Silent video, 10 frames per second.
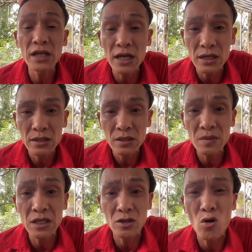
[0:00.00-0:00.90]
Hiểu chưa
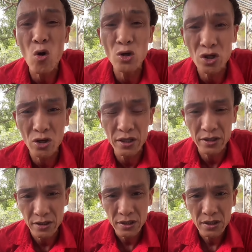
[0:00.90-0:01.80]
Còn bây giờ tao khôn
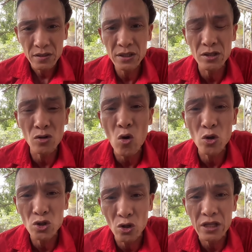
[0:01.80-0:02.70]
rồi Bây giờ tao
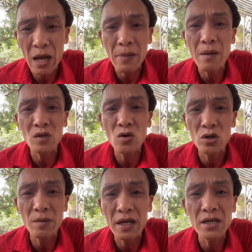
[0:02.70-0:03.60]
khôn rồi 8 năm
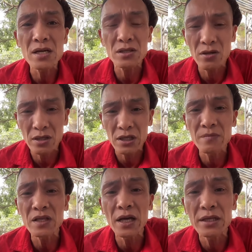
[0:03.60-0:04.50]
tao ngồi tao bán nước rồi
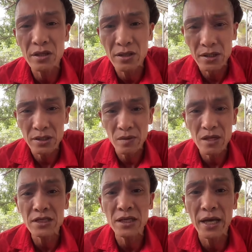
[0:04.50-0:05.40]
Kiếm tiền rồi
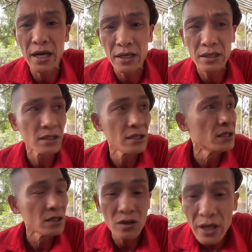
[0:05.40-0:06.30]
Bán nước chè
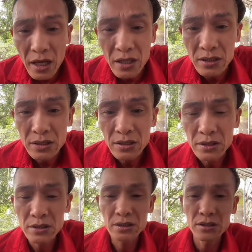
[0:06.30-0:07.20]
Hiểu chưa
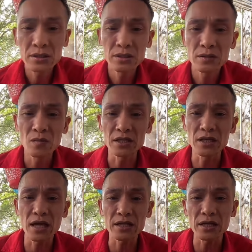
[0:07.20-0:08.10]

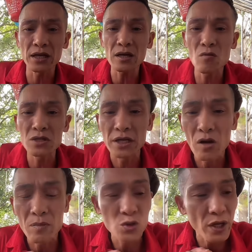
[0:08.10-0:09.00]
Bình tĩnh anh Tế không có
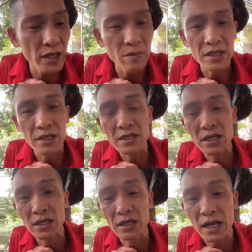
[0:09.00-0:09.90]
gì đâu Mà Duy Anh bình
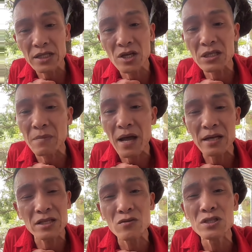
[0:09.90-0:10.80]
tĩnh gì Anh chơi trang
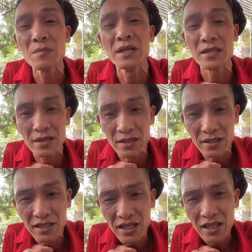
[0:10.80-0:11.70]
mạng sao có gì bình
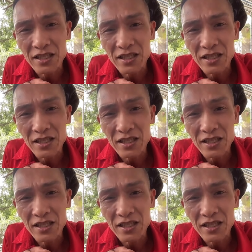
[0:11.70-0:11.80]
tĩnh